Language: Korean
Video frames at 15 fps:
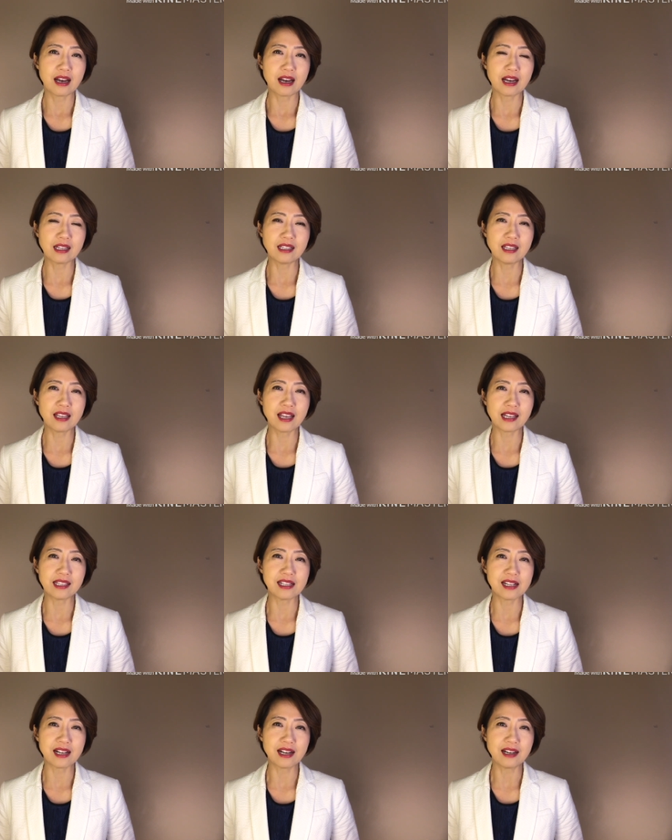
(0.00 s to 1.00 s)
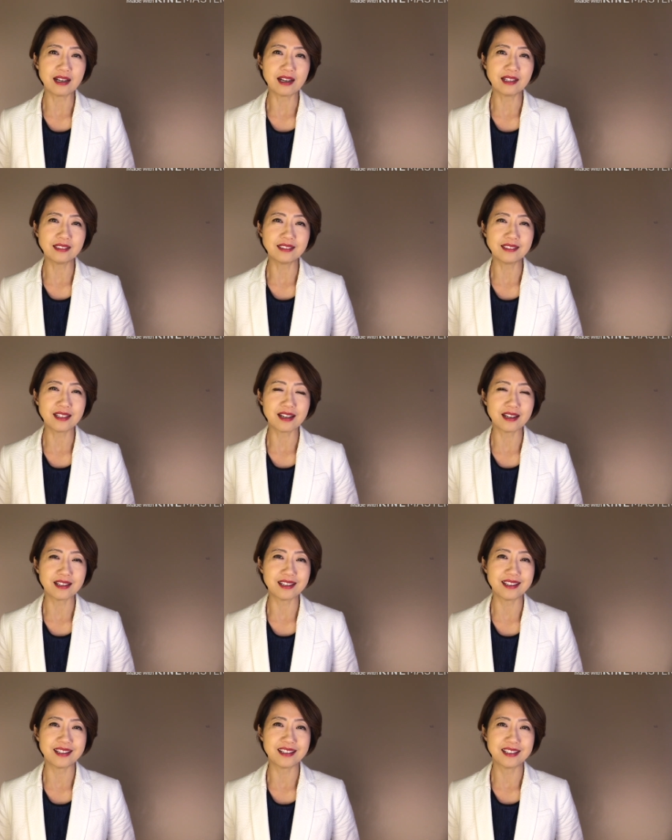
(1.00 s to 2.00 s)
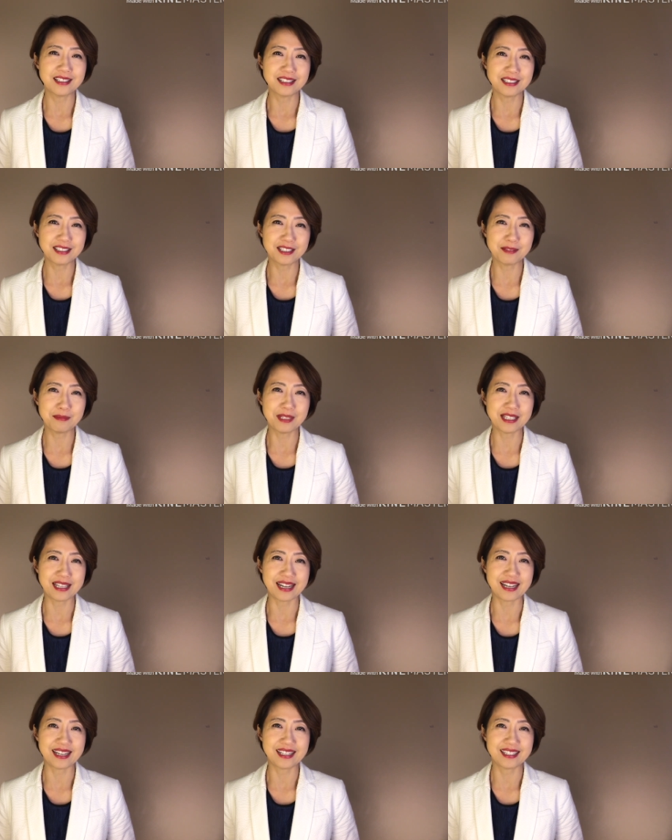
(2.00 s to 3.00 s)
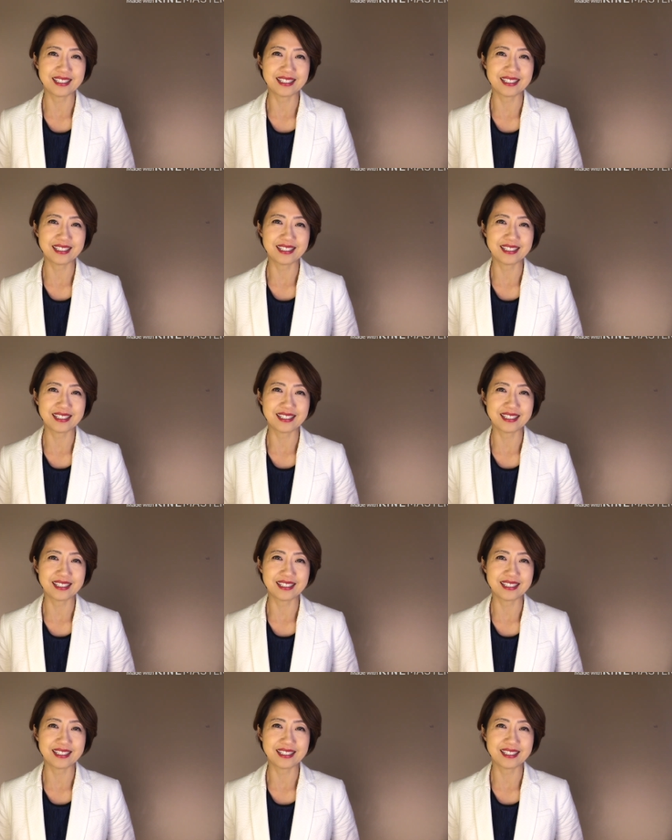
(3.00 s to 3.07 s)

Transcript: 아닌 게 아닐까 하는 생각이 듭니다.